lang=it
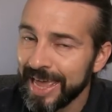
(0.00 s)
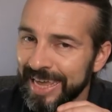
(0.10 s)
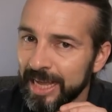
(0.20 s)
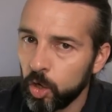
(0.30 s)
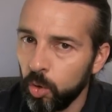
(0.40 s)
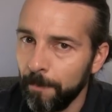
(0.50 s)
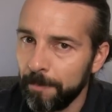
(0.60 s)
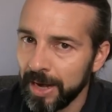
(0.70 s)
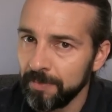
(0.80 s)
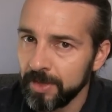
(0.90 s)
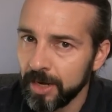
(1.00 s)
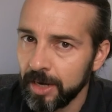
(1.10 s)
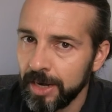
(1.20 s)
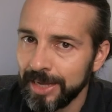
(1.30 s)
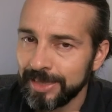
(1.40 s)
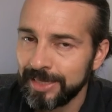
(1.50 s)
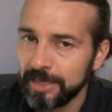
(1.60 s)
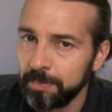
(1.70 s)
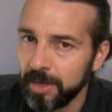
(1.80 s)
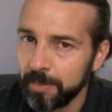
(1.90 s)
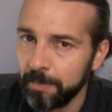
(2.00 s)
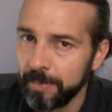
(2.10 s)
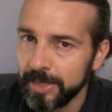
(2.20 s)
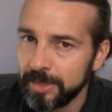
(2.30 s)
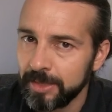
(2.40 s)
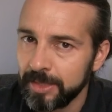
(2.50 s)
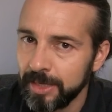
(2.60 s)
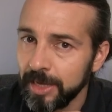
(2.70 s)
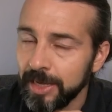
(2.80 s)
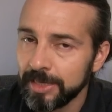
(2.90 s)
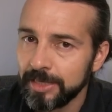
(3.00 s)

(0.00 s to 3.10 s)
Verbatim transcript: e comprenderla ti permette